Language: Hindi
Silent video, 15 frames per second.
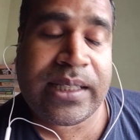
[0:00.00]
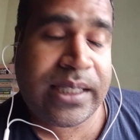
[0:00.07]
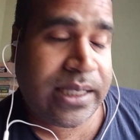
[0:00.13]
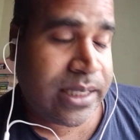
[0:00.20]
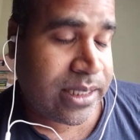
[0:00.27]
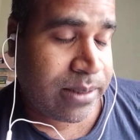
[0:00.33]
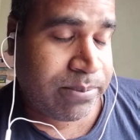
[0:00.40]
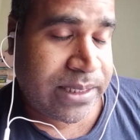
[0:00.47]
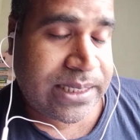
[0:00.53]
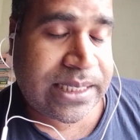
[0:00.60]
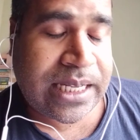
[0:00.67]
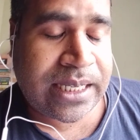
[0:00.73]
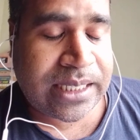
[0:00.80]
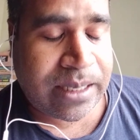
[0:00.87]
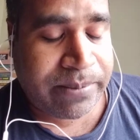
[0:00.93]
ये अमित
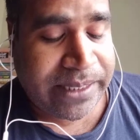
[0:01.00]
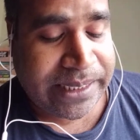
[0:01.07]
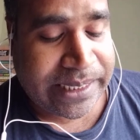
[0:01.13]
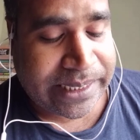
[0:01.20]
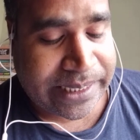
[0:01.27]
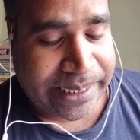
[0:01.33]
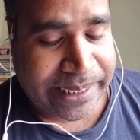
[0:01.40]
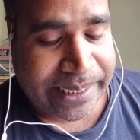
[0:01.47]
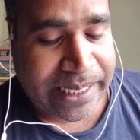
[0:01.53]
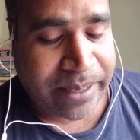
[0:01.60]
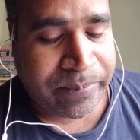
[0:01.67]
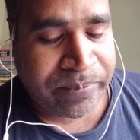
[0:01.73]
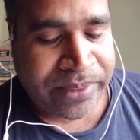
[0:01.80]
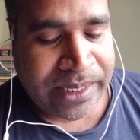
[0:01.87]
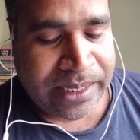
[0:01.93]
शाह का भी ये करेगा
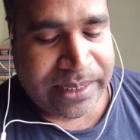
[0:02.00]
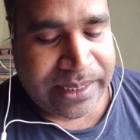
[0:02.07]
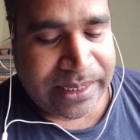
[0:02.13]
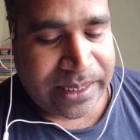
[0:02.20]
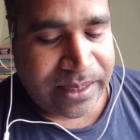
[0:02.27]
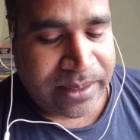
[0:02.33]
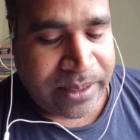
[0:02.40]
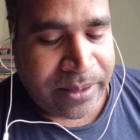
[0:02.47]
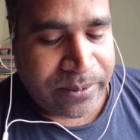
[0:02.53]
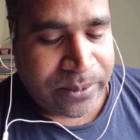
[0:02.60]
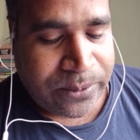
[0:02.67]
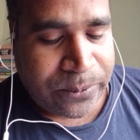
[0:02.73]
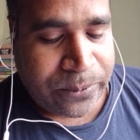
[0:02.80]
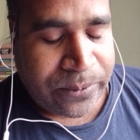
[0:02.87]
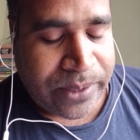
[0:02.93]
ठीक ना
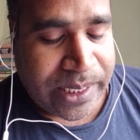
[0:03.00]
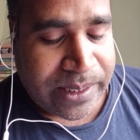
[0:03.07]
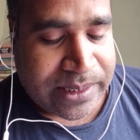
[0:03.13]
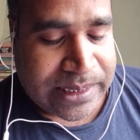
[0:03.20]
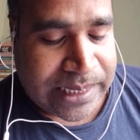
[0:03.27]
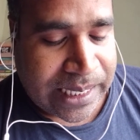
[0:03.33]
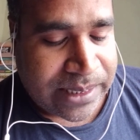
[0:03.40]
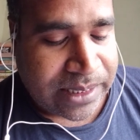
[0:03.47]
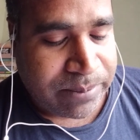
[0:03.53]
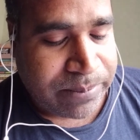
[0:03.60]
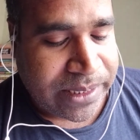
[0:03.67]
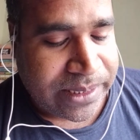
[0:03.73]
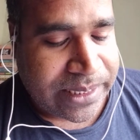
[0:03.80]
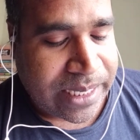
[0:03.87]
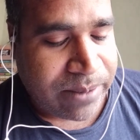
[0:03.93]
तो साथ ही
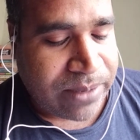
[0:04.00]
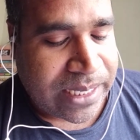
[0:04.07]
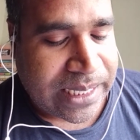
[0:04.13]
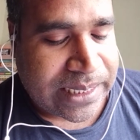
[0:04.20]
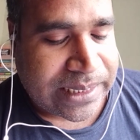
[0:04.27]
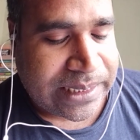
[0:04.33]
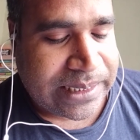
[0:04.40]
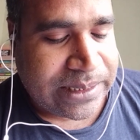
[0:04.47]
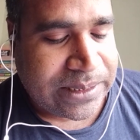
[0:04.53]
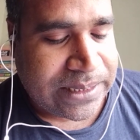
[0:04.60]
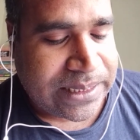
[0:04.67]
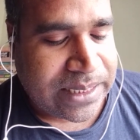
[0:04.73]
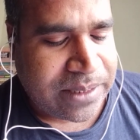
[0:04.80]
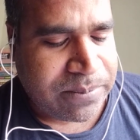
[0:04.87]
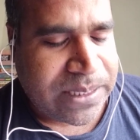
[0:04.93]
भिंडरावाला की
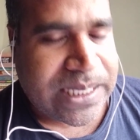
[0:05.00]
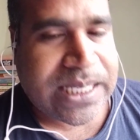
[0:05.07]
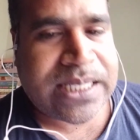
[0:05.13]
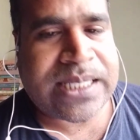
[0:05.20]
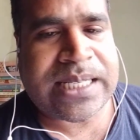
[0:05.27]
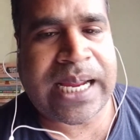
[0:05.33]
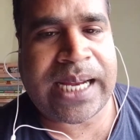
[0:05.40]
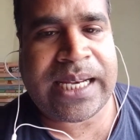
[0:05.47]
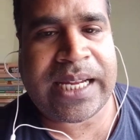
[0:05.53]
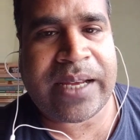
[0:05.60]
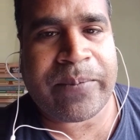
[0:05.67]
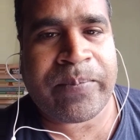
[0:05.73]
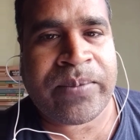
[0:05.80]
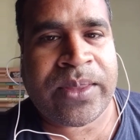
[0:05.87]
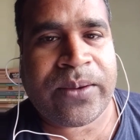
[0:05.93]
जितनी भी स्टाइल
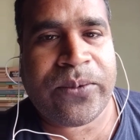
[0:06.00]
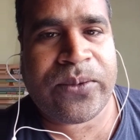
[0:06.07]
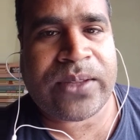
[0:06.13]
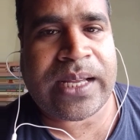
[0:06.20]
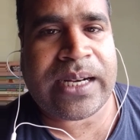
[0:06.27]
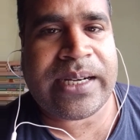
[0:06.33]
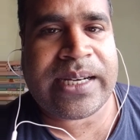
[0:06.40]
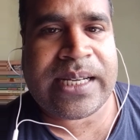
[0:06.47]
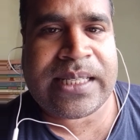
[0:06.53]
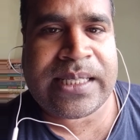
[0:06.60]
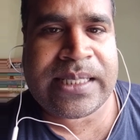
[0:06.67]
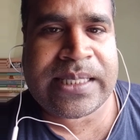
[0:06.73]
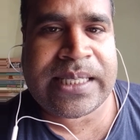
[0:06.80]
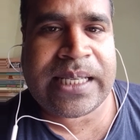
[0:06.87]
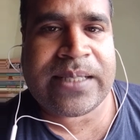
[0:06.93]
है उसका
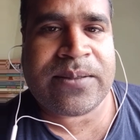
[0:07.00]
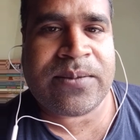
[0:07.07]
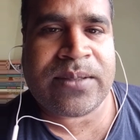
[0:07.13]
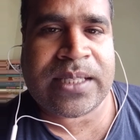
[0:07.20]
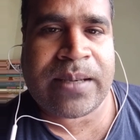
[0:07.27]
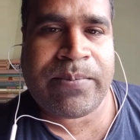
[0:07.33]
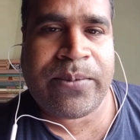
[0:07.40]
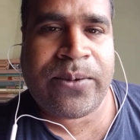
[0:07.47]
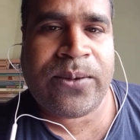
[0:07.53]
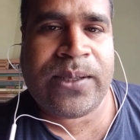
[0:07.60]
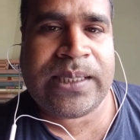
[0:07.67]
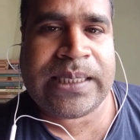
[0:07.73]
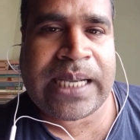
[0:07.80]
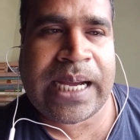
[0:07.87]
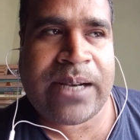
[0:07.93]
ड्रेसिंग सेंस उसके
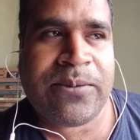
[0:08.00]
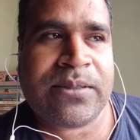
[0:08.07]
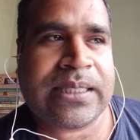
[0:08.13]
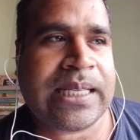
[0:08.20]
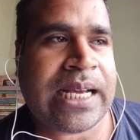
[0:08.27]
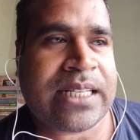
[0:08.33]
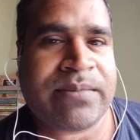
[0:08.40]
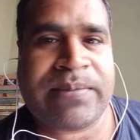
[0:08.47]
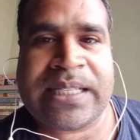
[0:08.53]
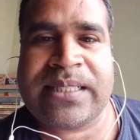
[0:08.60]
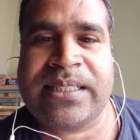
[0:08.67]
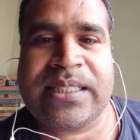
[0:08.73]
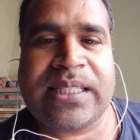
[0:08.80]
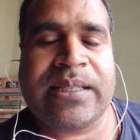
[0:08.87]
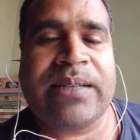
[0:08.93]
बोल चाल उसके आसपास
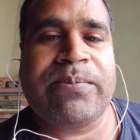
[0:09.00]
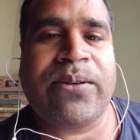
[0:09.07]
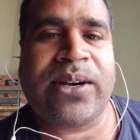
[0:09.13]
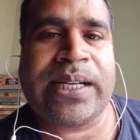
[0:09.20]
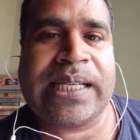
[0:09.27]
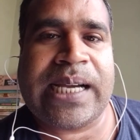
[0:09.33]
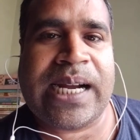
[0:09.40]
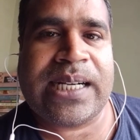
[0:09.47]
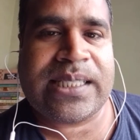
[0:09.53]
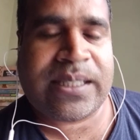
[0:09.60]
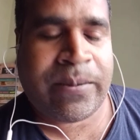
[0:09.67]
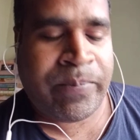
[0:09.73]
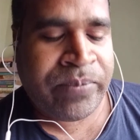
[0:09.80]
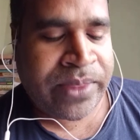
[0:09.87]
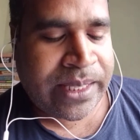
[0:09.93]
जितने बॉडी
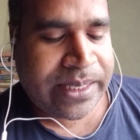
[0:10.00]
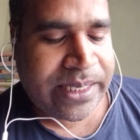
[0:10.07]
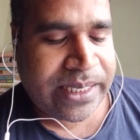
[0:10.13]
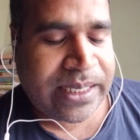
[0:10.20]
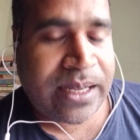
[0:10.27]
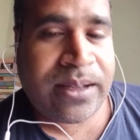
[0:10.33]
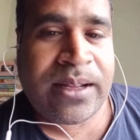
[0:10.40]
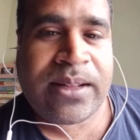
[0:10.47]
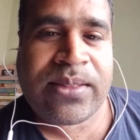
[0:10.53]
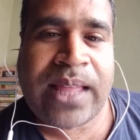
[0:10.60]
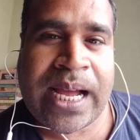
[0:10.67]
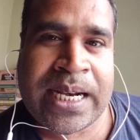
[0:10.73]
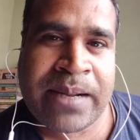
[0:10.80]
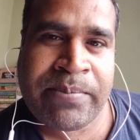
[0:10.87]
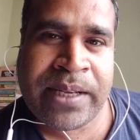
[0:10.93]
गार्ड्स ठीक ना
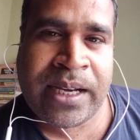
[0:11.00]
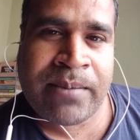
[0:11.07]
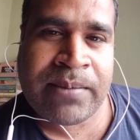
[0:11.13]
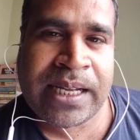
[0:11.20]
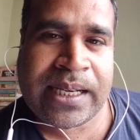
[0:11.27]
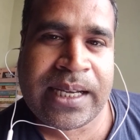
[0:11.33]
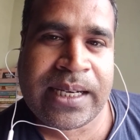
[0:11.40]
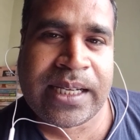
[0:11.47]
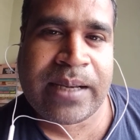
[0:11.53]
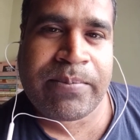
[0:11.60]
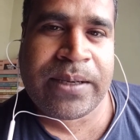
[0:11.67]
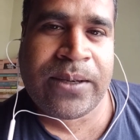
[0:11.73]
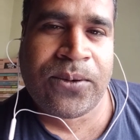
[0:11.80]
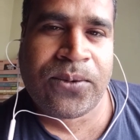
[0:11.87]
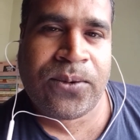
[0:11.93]
थाने पे हमला करके
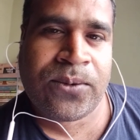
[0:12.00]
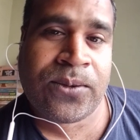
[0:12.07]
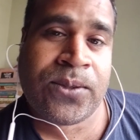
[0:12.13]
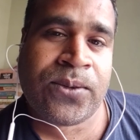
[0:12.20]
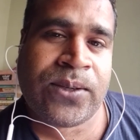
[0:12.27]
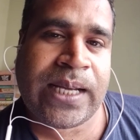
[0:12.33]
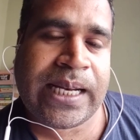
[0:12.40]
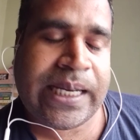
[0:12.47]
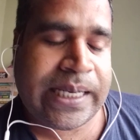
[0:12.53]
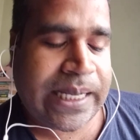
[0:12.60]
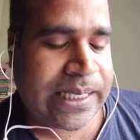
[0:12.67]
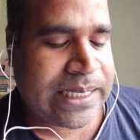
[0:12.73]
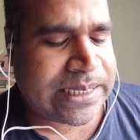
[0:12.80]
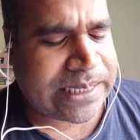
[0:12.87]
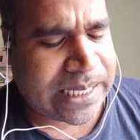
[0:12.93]
अपने लोगों को छोड़ा
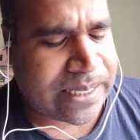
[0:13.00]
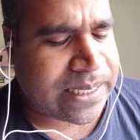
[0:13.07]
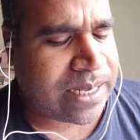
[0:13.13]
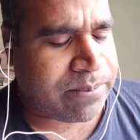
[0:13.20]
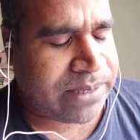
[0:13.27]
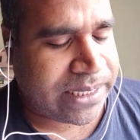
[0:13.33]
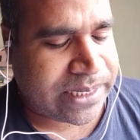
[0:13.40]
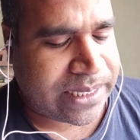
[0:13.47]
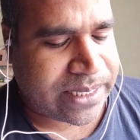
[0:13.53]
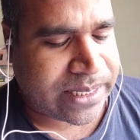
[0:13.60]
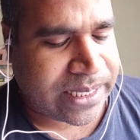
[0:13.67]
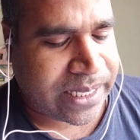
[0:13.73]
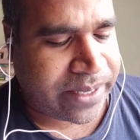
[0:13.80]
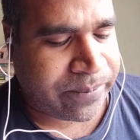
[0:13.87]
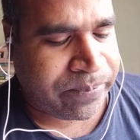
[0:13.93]
लेना ये सारे काम ये
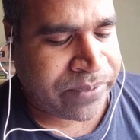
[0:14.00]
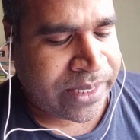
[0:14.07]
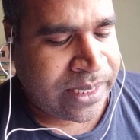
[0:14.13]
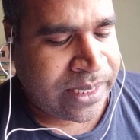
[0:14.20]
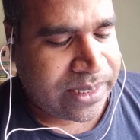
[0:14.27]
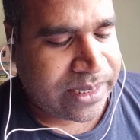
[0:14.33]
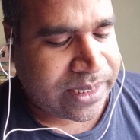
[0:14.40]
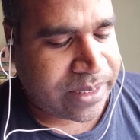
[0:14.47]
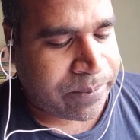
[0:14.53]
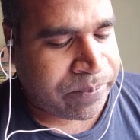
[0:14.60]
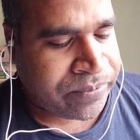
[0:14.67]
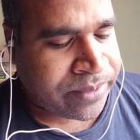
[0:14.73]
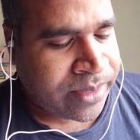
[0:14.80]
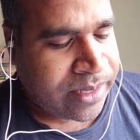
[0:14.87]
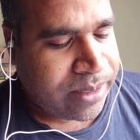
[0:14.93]
करता है ठीक ना
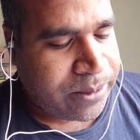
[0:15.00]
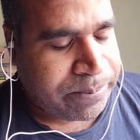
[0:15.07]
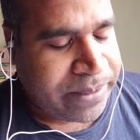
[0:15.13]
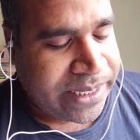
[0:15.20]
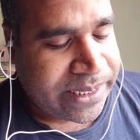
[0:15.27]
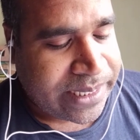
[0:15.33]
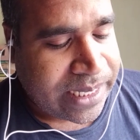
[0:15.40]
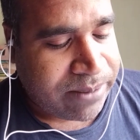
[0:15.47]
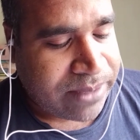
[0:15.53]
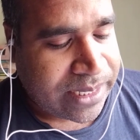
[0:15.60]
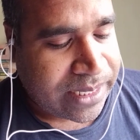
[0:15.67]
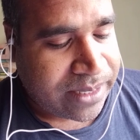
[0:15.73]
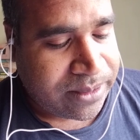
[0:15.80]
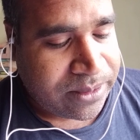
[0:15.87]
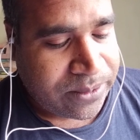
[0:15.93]
तो
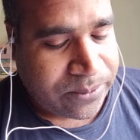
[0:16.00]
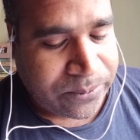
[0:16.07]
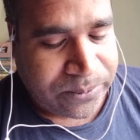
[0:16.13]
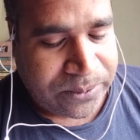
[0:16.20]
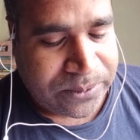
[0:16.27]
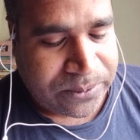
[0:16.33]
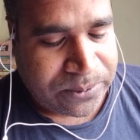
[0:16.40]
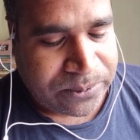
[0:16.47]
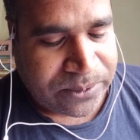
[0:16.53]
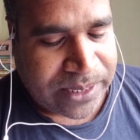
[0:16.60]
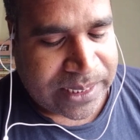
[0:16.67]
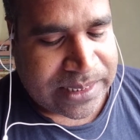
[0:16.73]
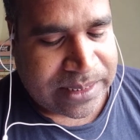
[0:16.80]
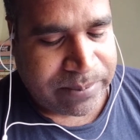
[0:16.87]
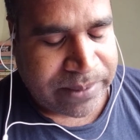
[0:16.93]
भिंडरावाला
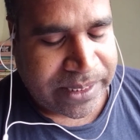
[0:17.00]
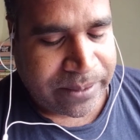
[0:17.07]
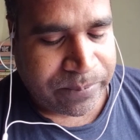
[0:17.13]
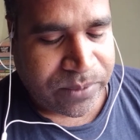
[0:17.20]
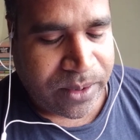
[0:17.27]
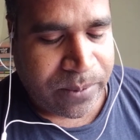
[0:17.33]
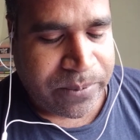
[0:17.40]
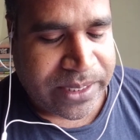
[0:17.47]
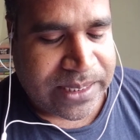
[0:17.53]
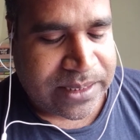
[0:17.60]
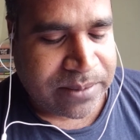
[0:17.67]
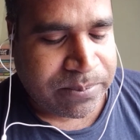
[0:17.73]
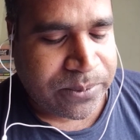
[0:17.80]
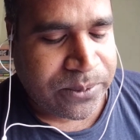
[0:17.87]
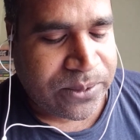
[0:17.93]
उन्नीस में
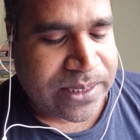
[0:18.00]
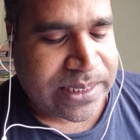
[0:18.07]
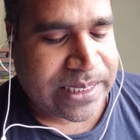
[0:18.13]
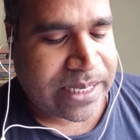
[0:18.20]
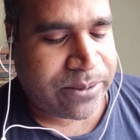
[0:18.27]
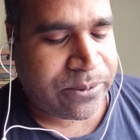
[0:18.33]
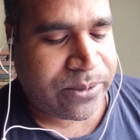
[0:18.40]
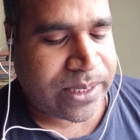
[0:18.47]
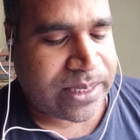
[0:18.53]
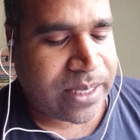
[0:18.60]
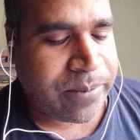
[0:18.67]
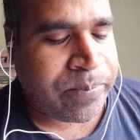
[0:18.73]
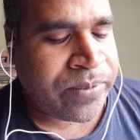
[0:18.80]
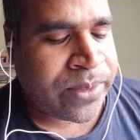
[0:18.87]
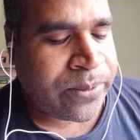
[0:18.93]
ऑपरेशन ब्लू स्टार हुआ
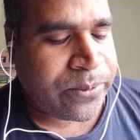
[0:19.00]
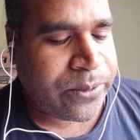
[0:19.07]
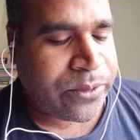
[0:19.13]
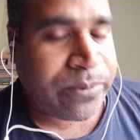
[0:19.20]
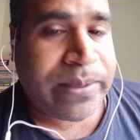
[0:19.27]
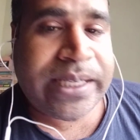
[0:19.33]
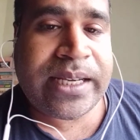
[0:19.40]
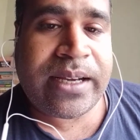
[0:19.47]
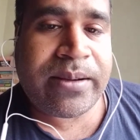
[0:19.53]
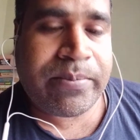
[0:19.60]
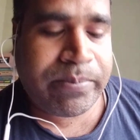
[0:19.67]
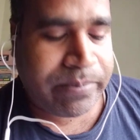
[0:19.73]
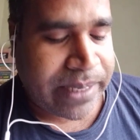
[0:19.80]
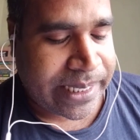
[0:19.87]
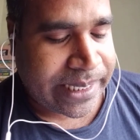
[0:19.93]
था उसमें यह
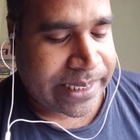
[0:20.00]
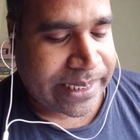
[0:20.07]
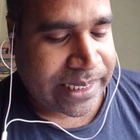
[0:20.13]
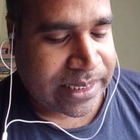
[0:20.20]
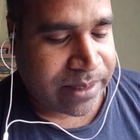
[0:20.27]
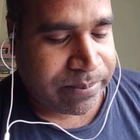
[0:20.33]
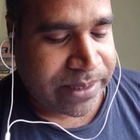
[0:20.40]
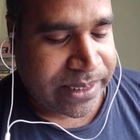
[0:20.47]
मारा गया था